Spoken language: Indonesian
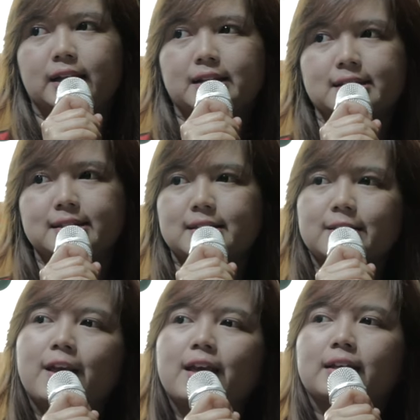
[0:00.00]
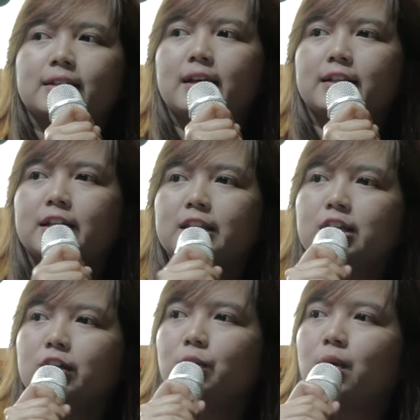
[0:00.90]
Ladies dan
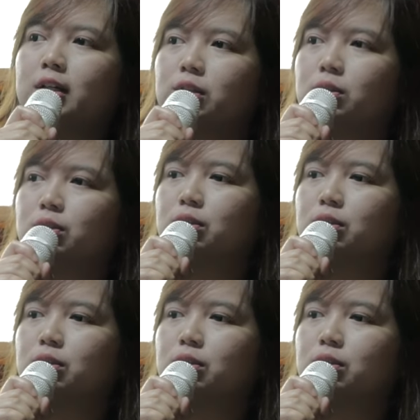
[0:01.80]
ini waktu